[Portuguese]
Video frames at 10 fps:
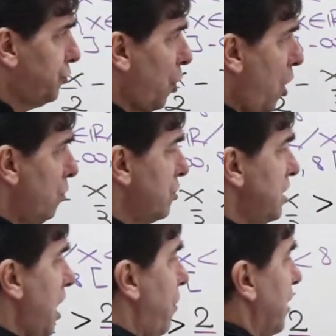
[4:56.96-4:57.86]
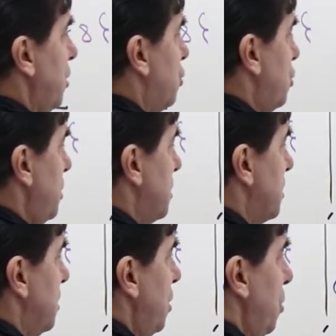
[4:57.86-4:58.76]
Troca o sinal aqui
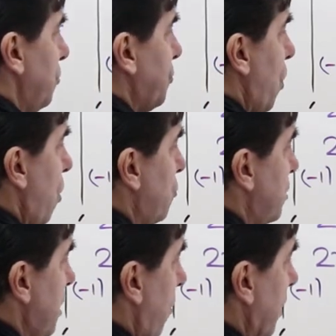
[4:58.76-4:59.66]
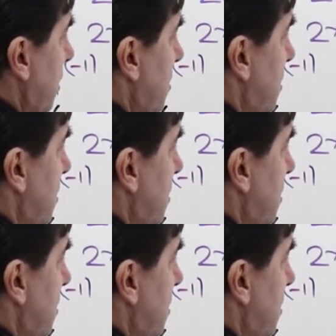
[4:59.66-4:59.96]
x, troca o sinal aqui